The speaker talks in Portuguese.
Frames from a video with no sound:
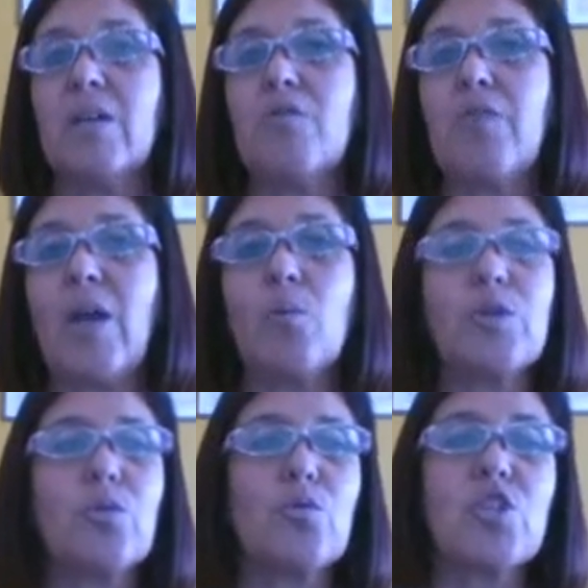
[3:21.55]
Falo
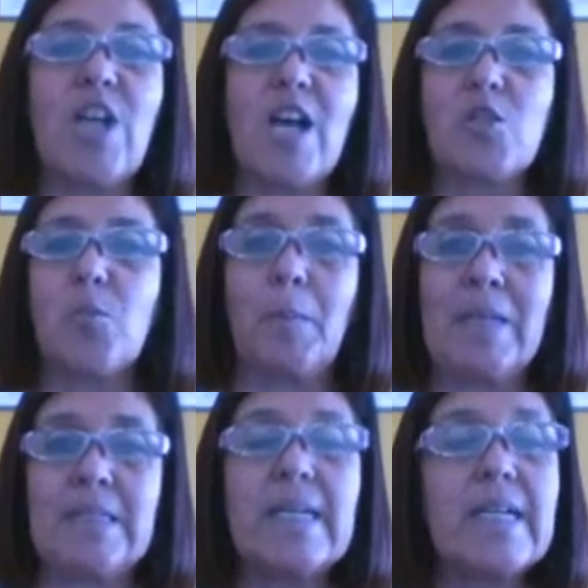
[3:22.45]
muito do jaspe
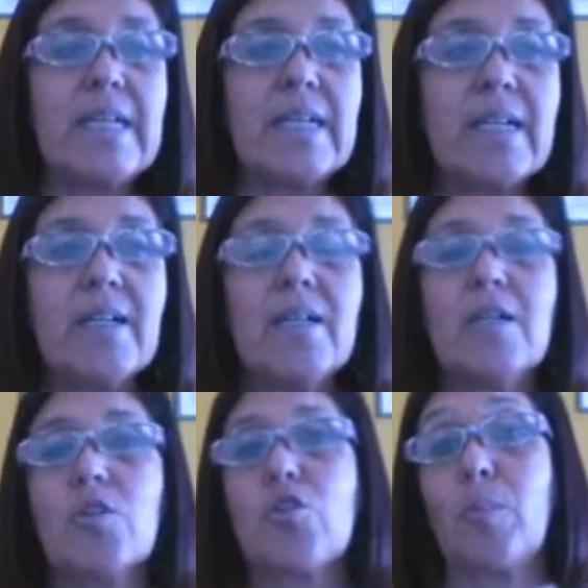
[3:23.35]
madeira,
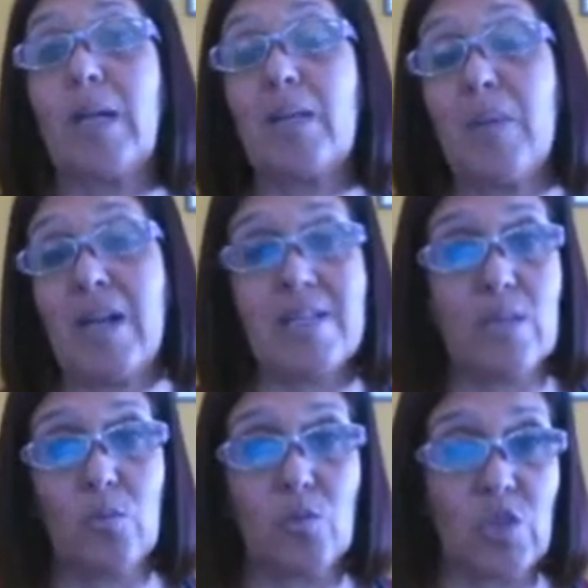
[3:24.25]
sobre a
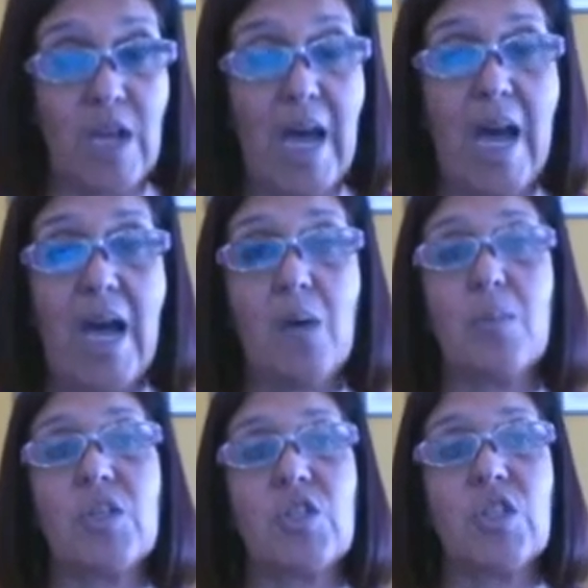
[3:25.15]
liberação dos
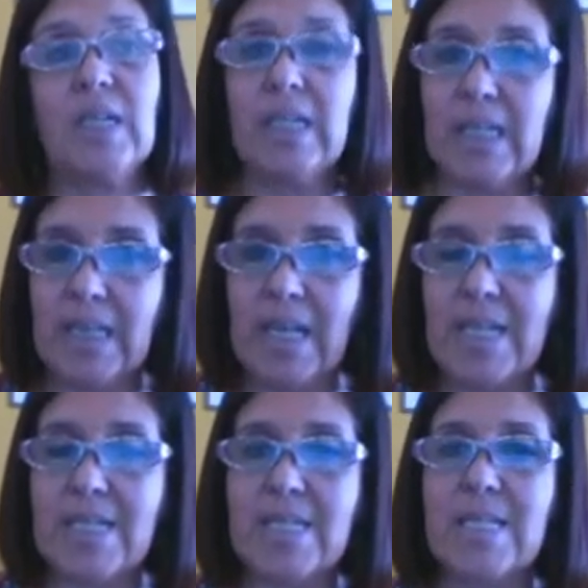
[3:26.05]
karmas, e
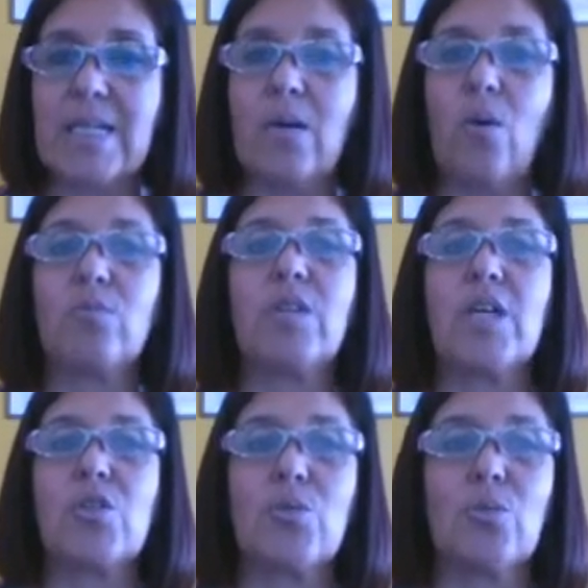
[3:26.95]
nesse
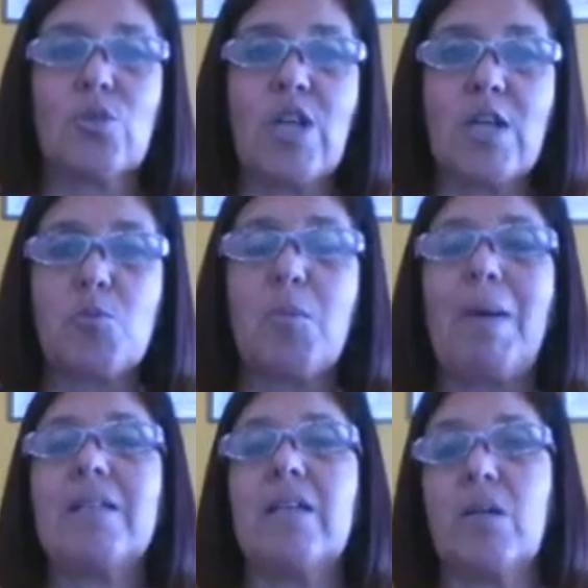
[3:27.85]
contexto do jaspe
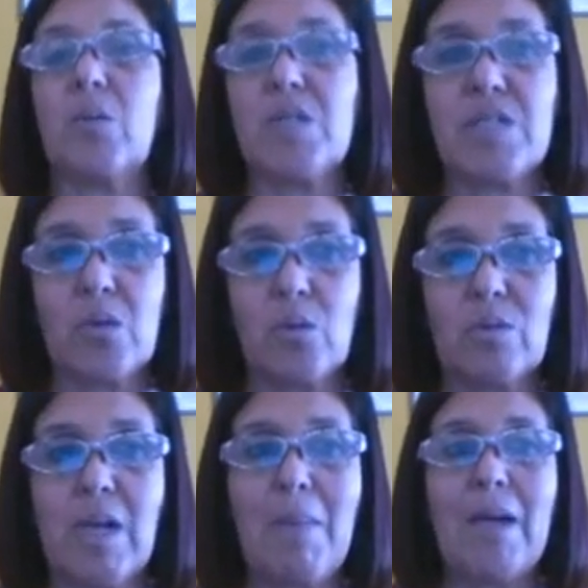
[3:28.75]
madeira eu ensino o
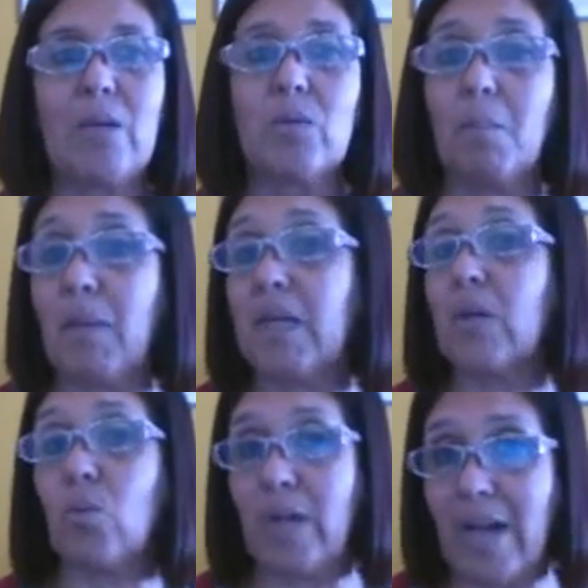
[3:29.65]
trabalho também
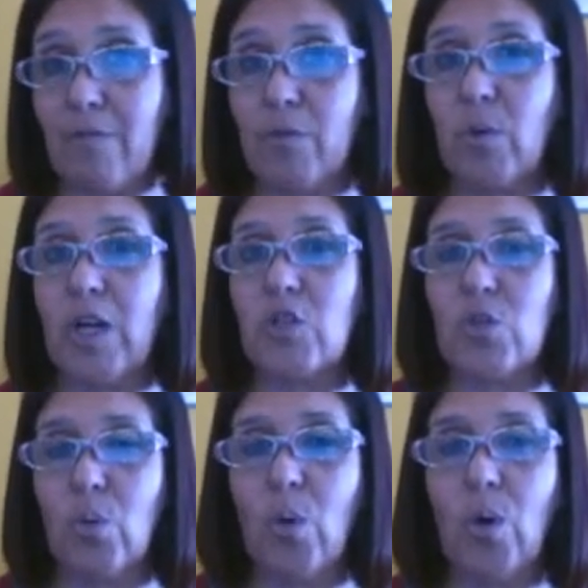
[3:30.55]
com gráfico
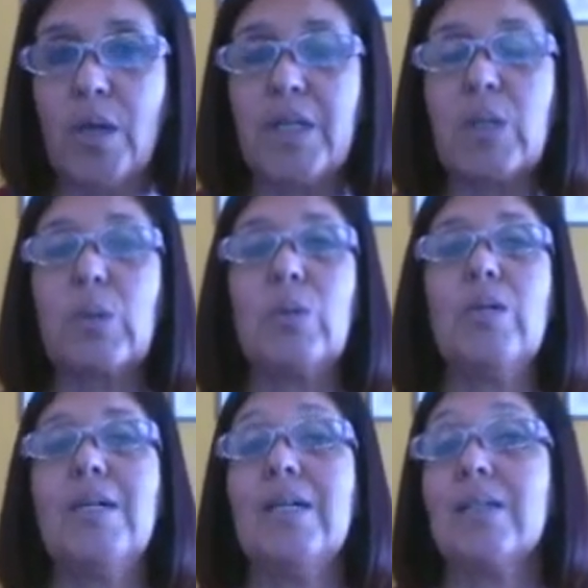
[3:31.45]
radiônico,
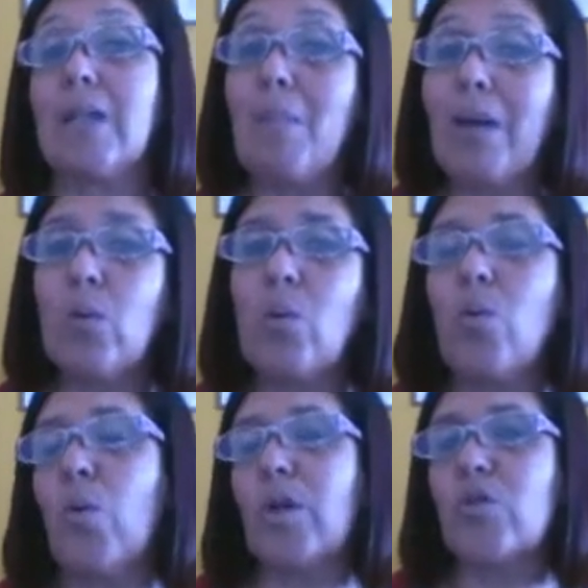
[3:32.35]
trabalho
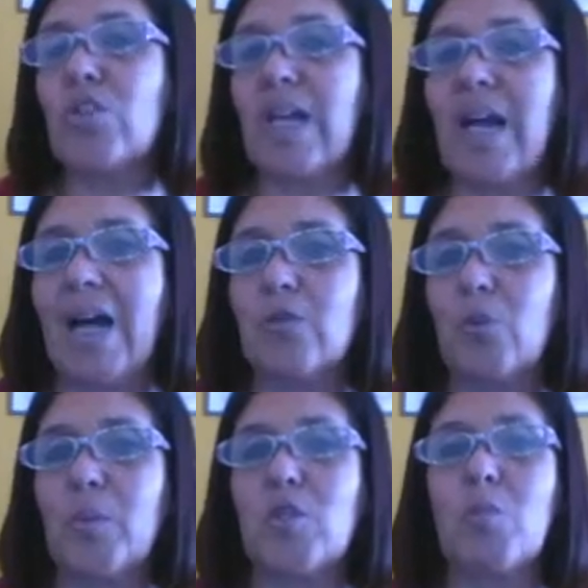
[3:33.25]
com olho de gato
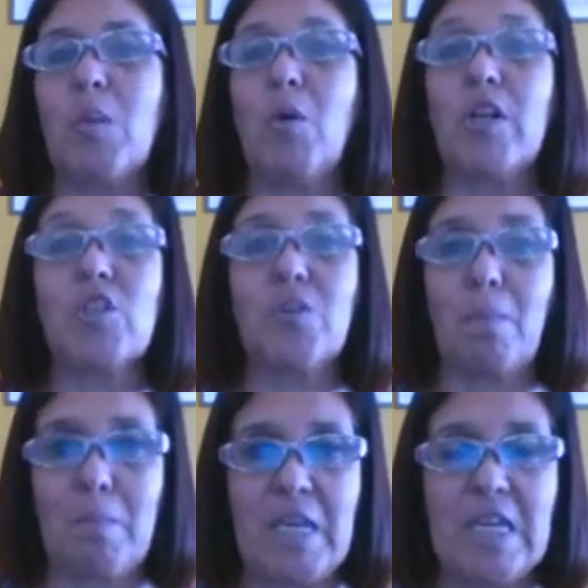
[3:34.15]
para as memórias de
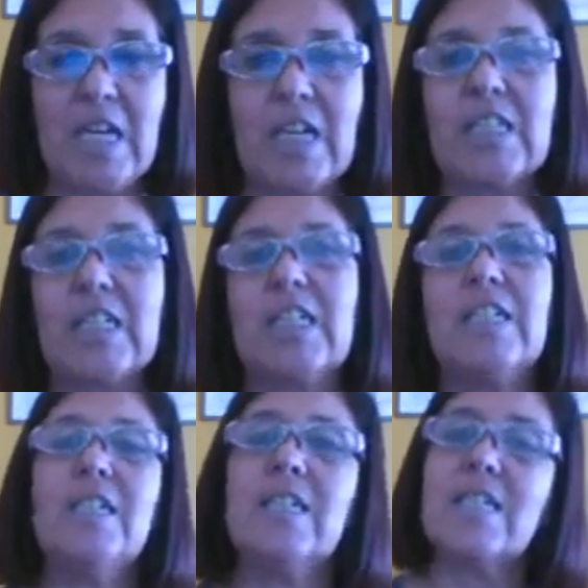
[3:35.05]
perda,
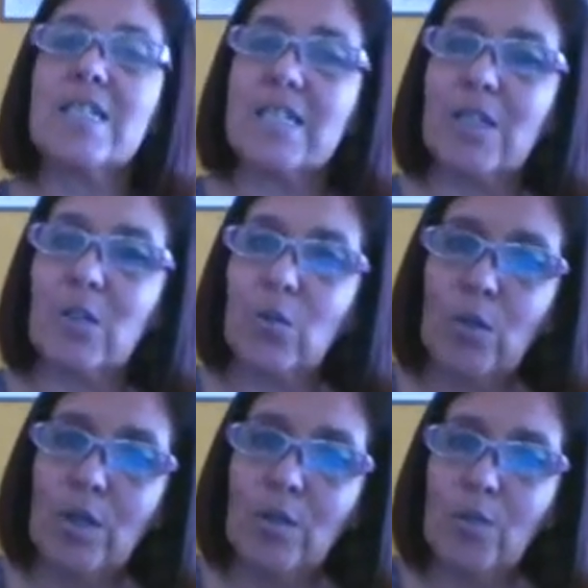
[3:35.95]

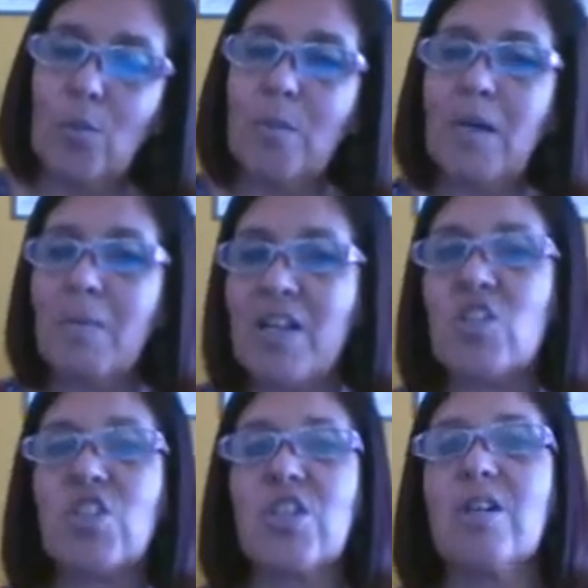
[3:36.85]
ensino uma
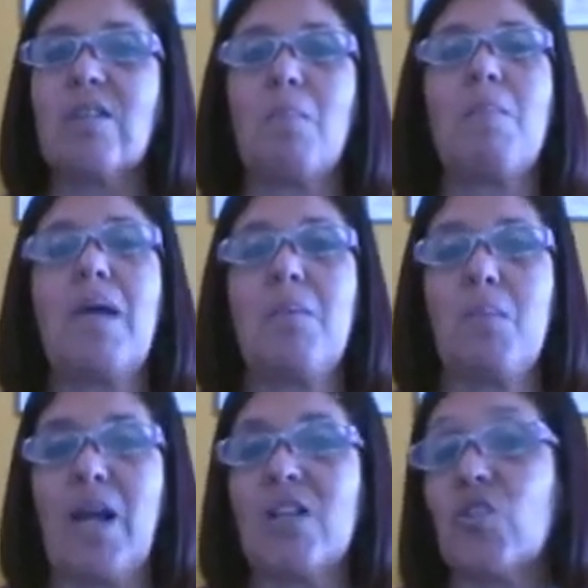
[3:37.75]
magia também
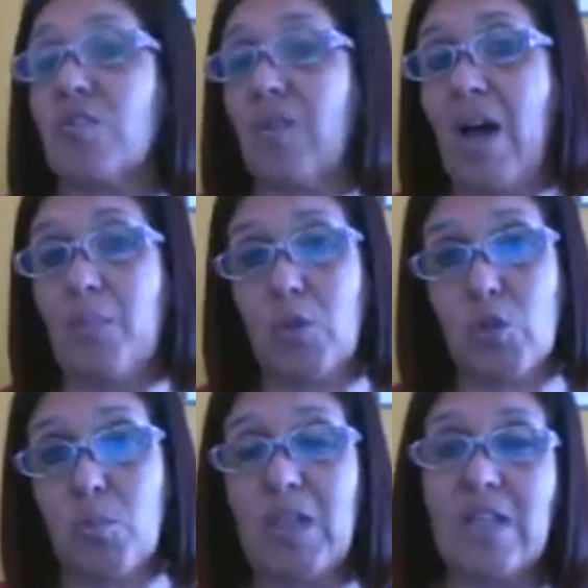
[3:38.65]
para ativar a
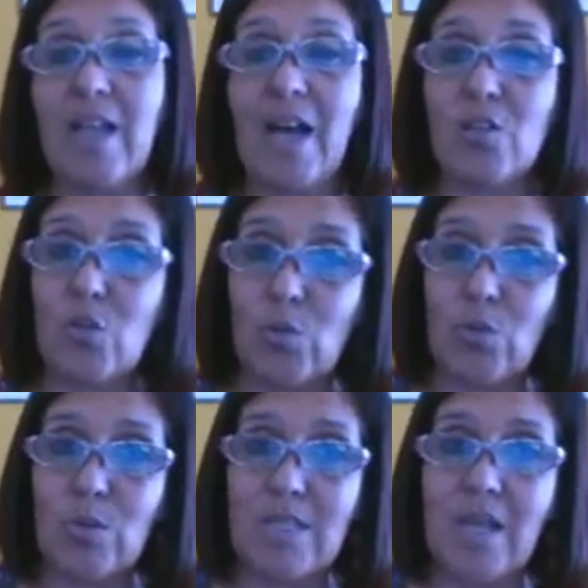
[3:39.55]
prosperidade e o
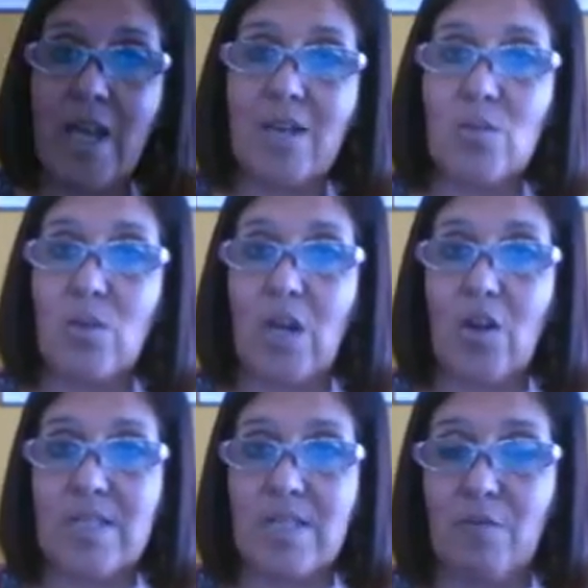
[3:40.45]
sucesso na
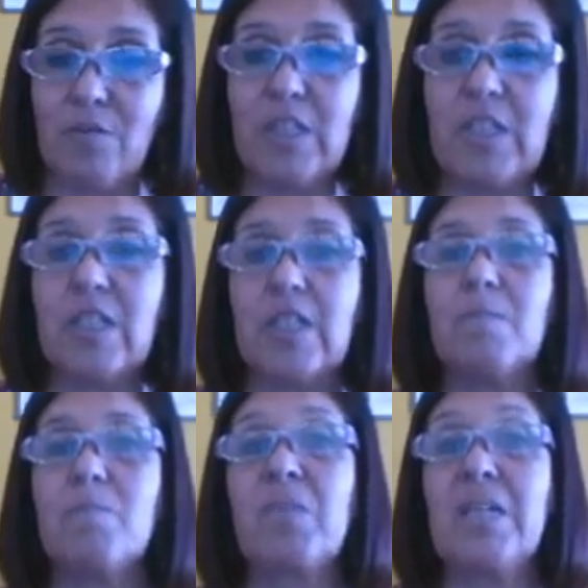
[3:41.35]
nossa vida